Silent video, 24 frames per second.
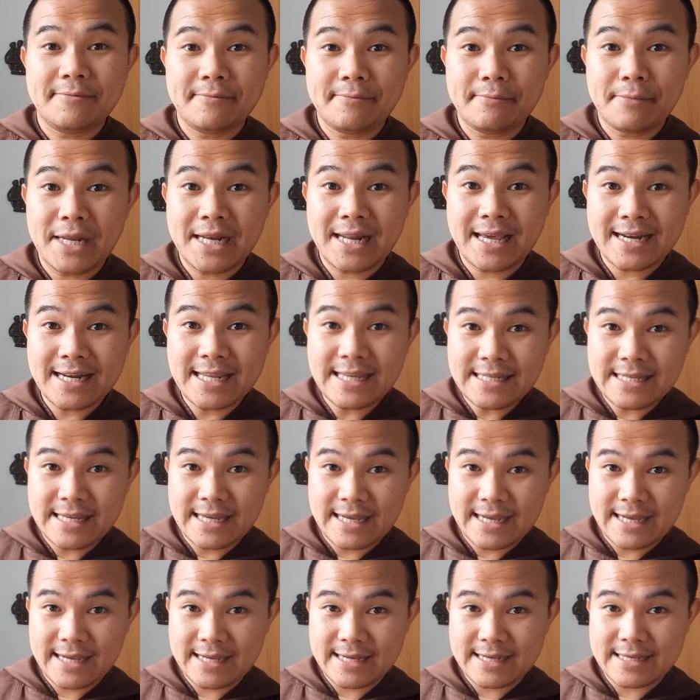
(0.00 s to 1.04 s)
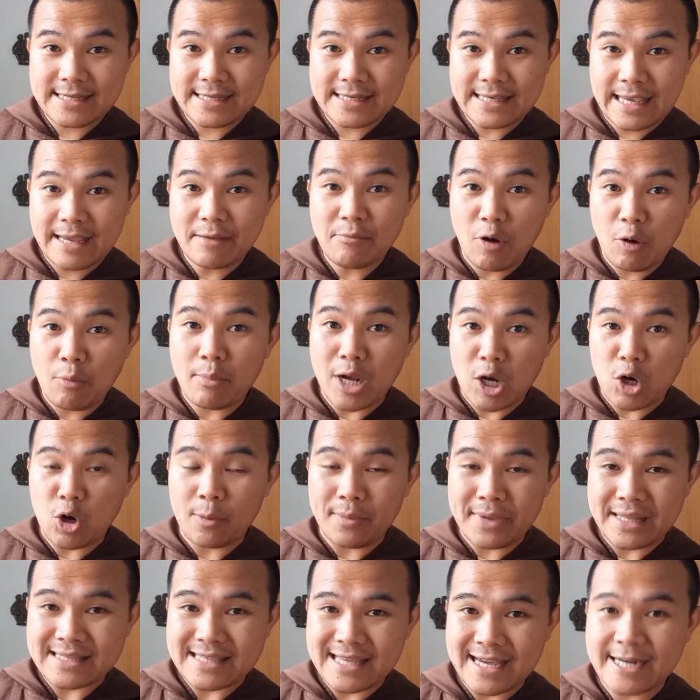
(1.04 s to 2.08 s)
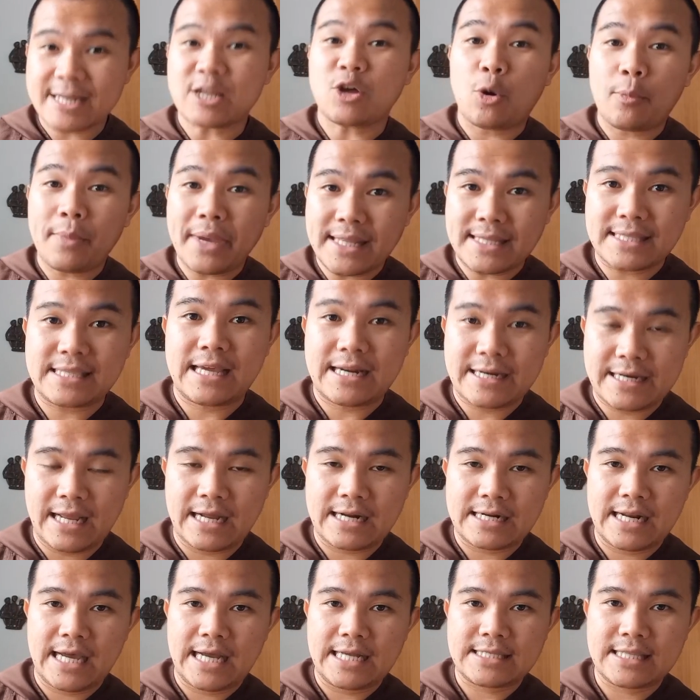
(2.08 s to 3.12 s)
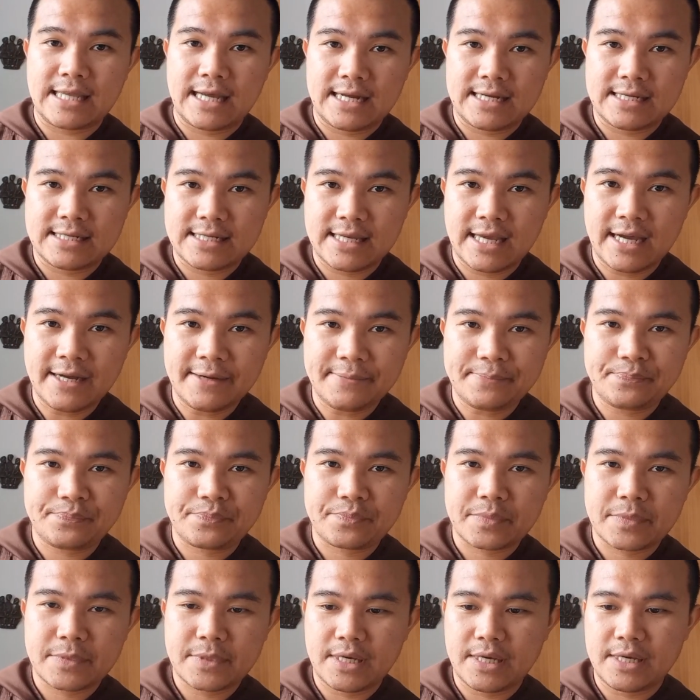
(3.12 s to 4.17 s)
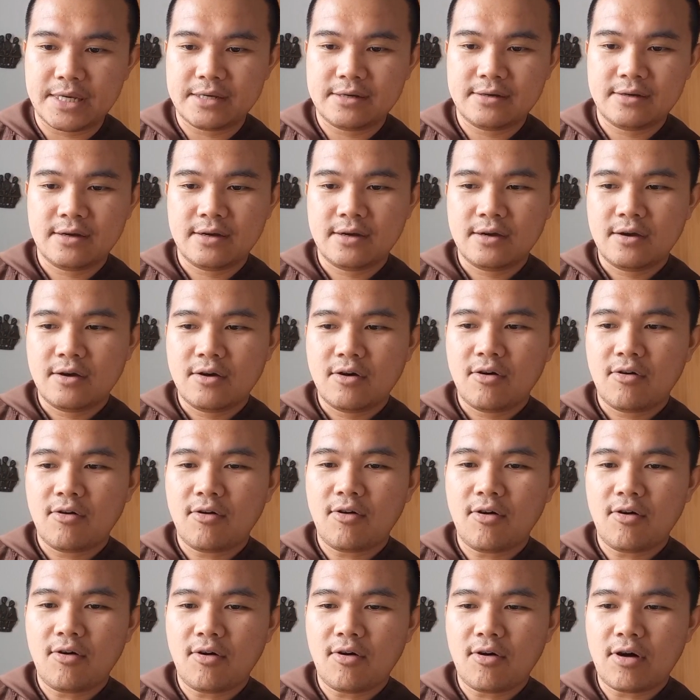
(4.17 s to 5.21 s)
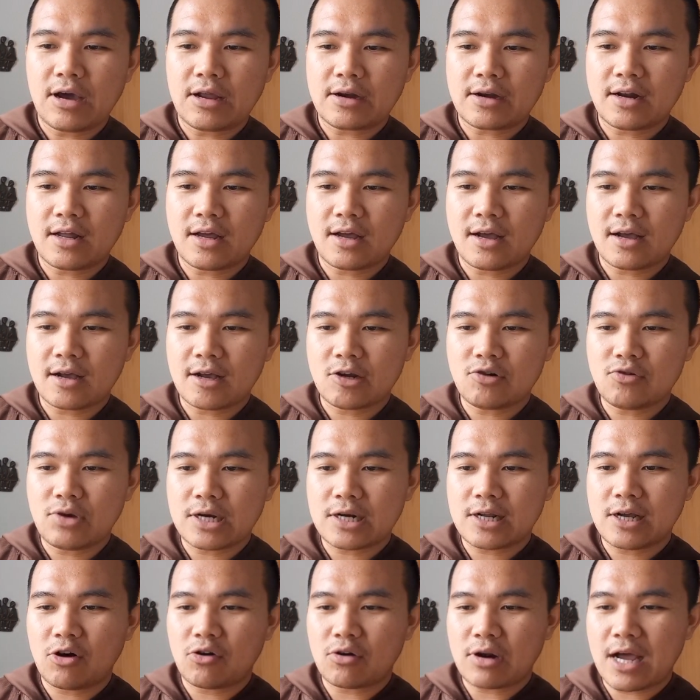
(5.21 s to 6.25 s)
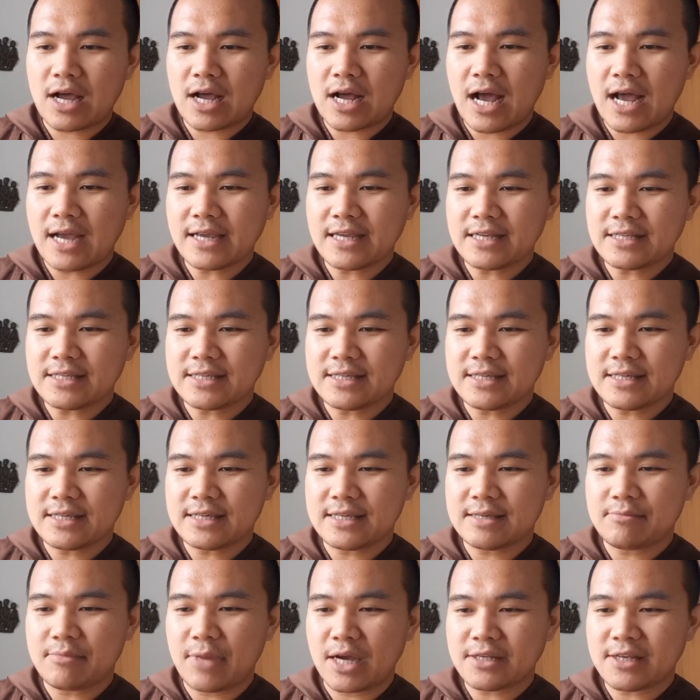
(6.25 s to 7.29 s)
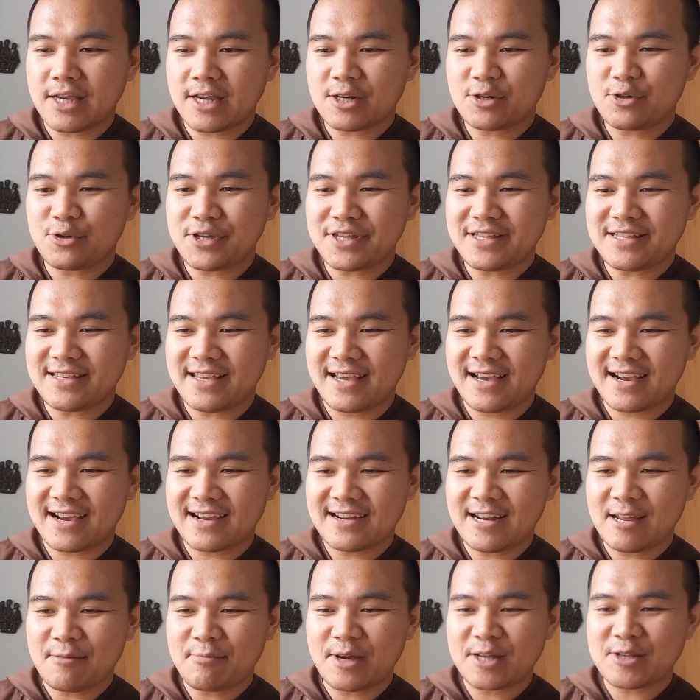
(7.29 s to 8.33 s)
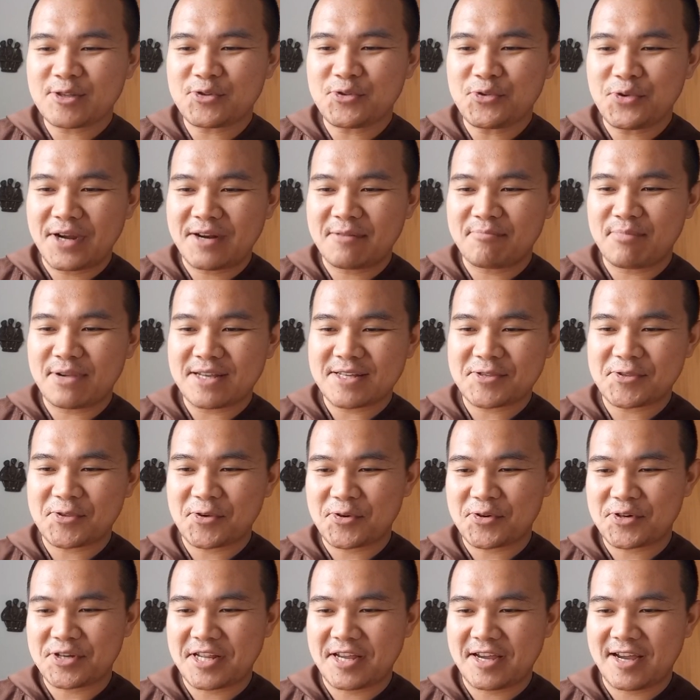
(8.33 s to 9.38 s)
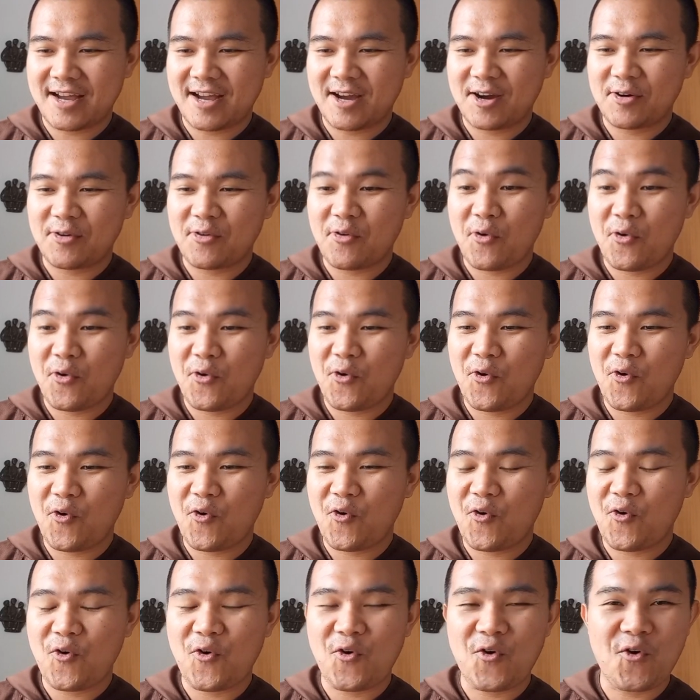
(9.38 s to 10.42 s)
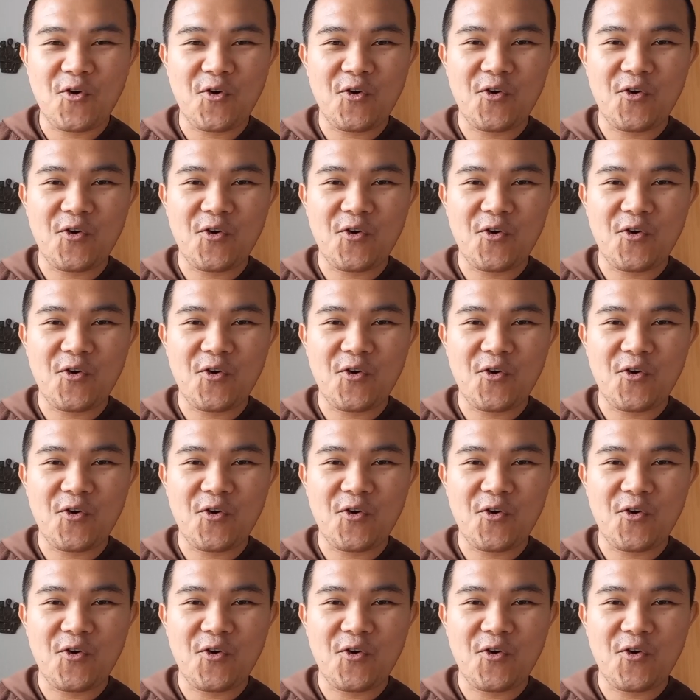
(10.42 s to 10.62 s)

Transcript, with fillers: menariknya saya mau mengkomentari komentar yang datang ya, ya. oh karena keluarga orang kaya sih banyak duitnya kan dapat cuan pastornya oh